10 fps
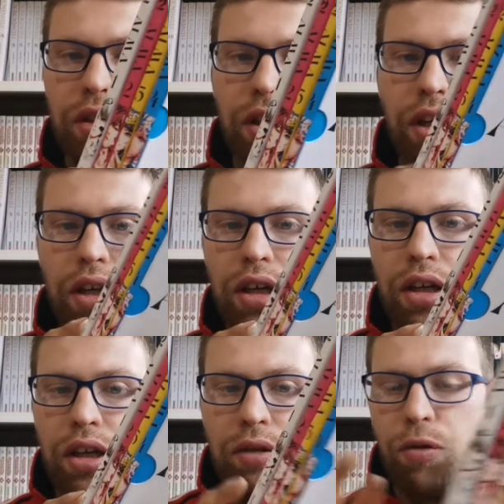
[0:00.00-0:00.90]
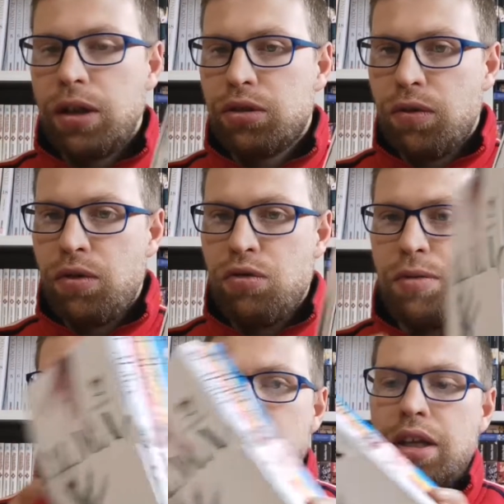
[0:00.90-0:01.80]
eh, 4
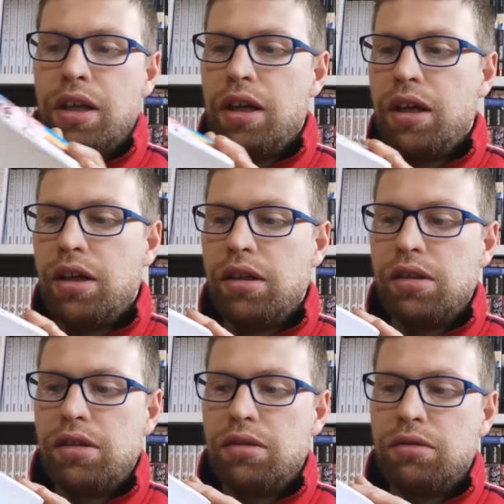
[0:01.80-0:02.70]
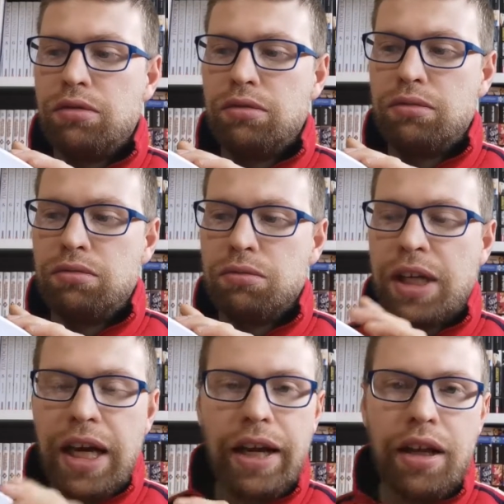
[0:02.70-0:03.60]
volumi eh,
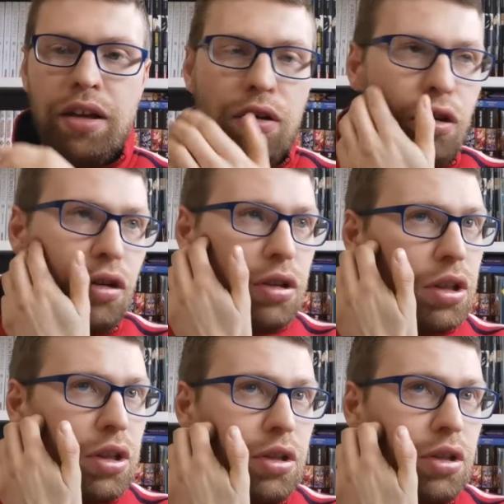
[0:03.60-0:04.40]
carino